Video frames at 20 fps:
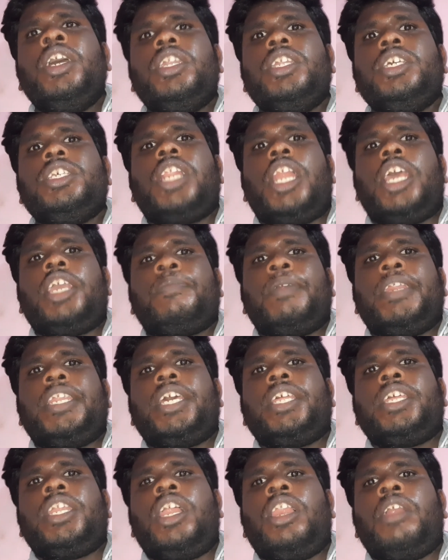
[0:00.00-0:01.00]
டிஸ்லைக் பண்ணி
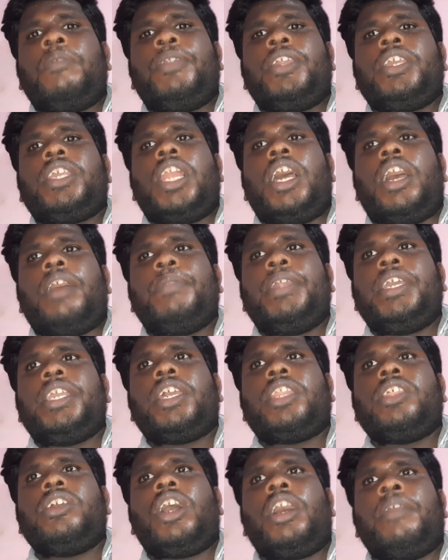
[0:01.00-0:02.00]
எதனால் பிடிக்கல
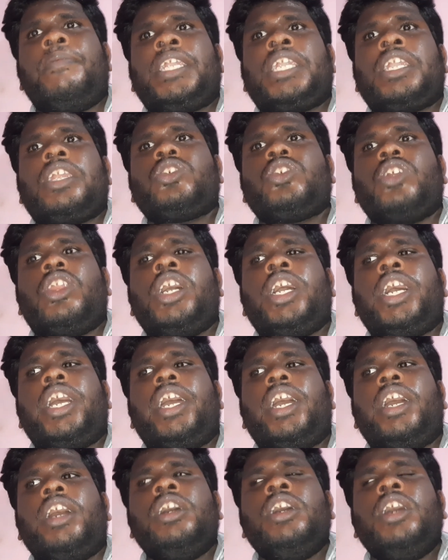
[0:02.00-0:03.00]
அப்படிங்கிறதையும் கமெண்ட்டில் சொல்லுங்கள்